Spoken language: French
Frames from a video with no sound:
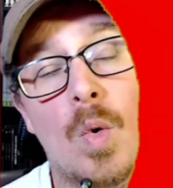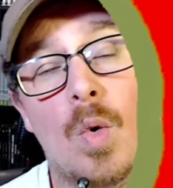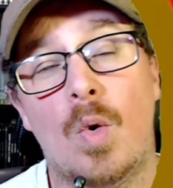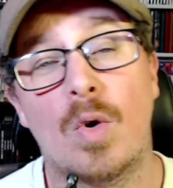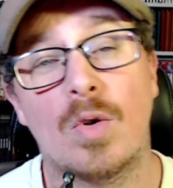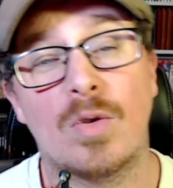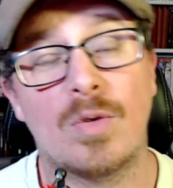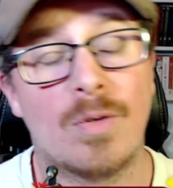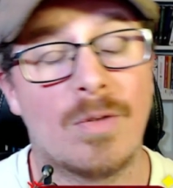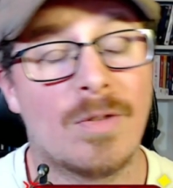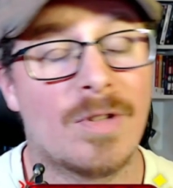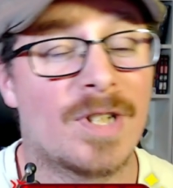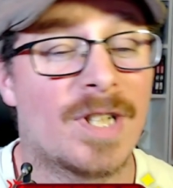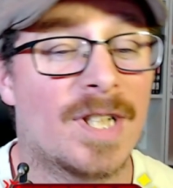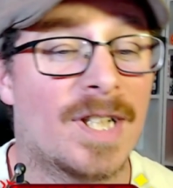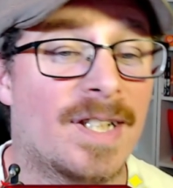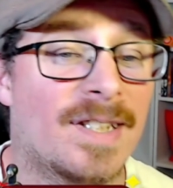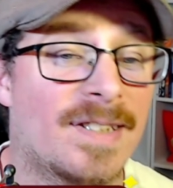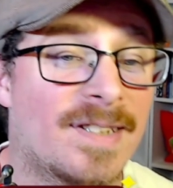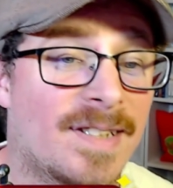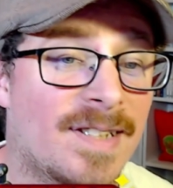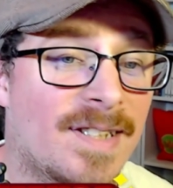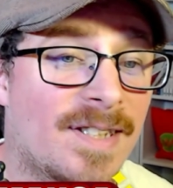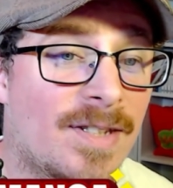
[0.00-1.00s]
On retourne
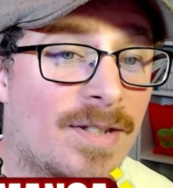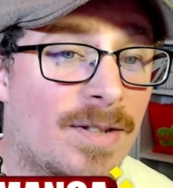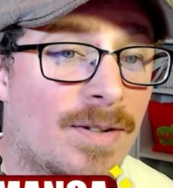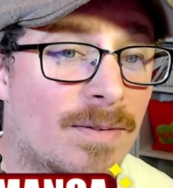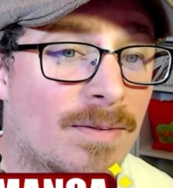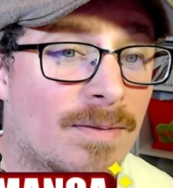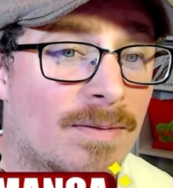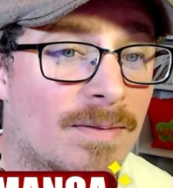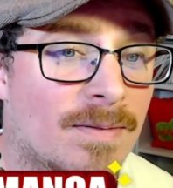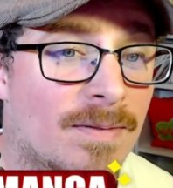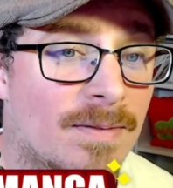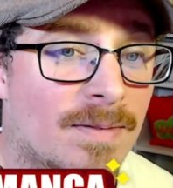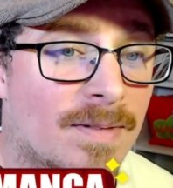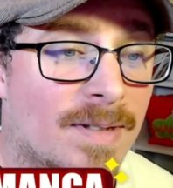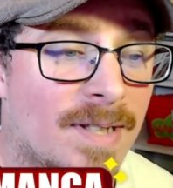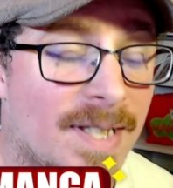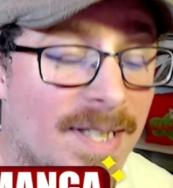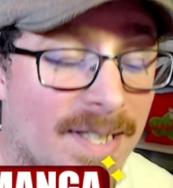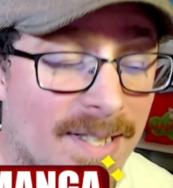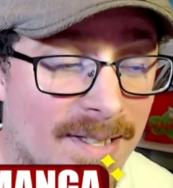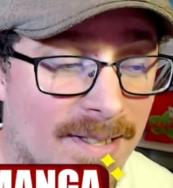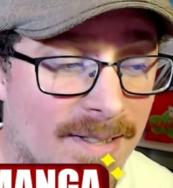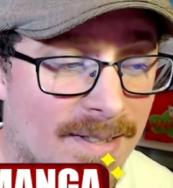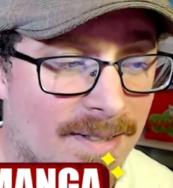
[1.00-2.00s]
chez les éditions
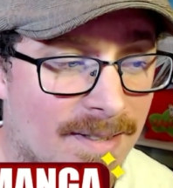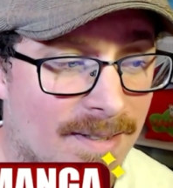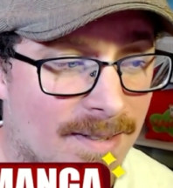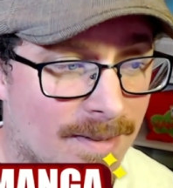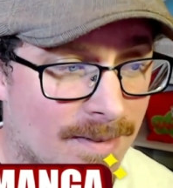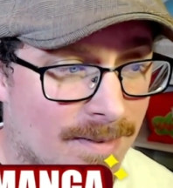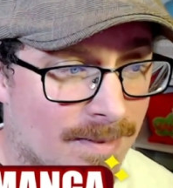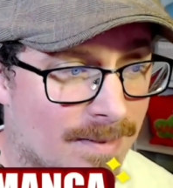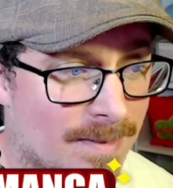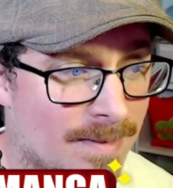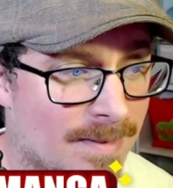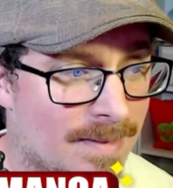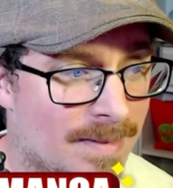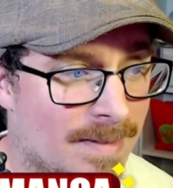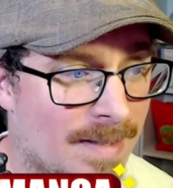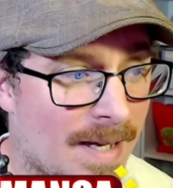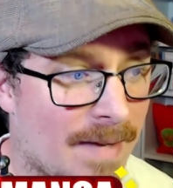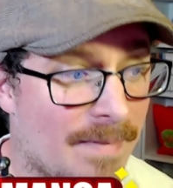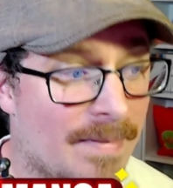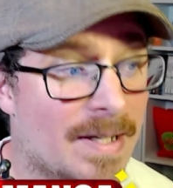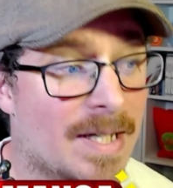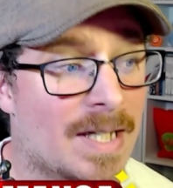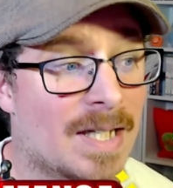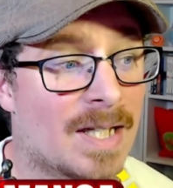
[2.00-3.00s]
Inis
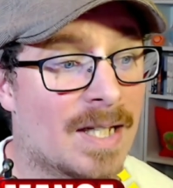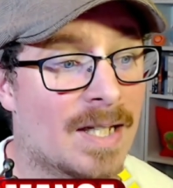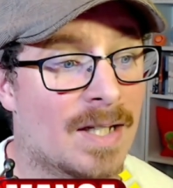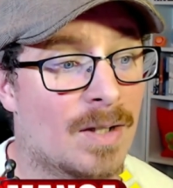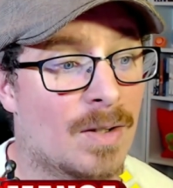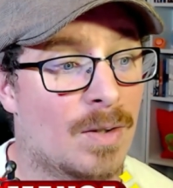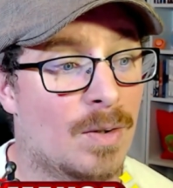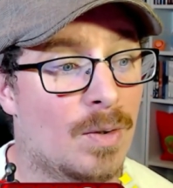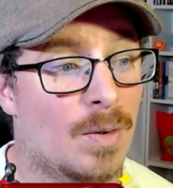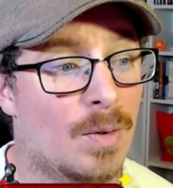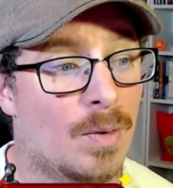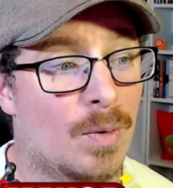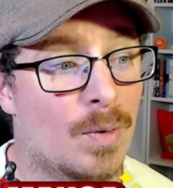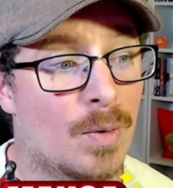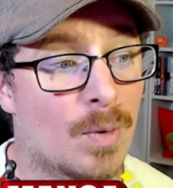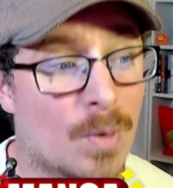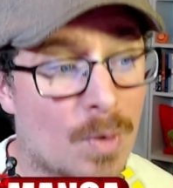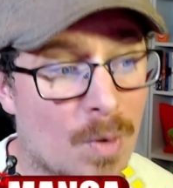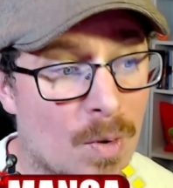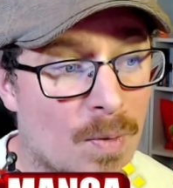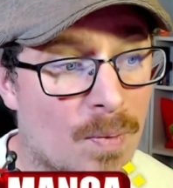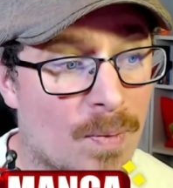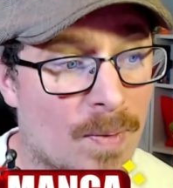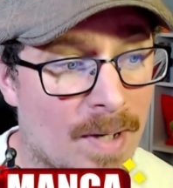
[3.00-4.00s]
avec le
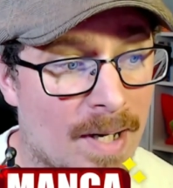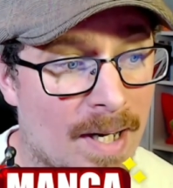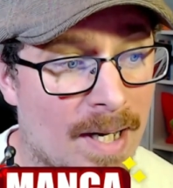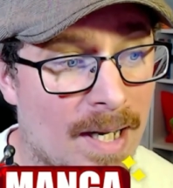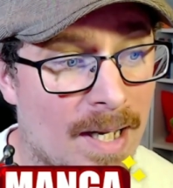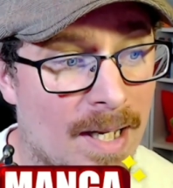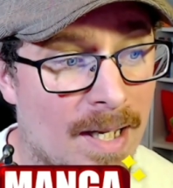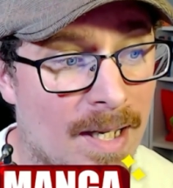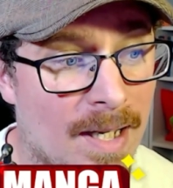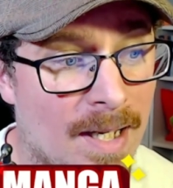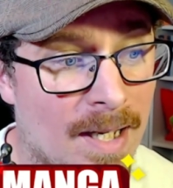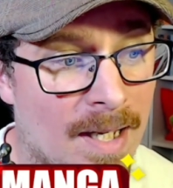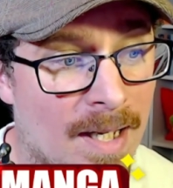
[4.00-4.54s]
coffret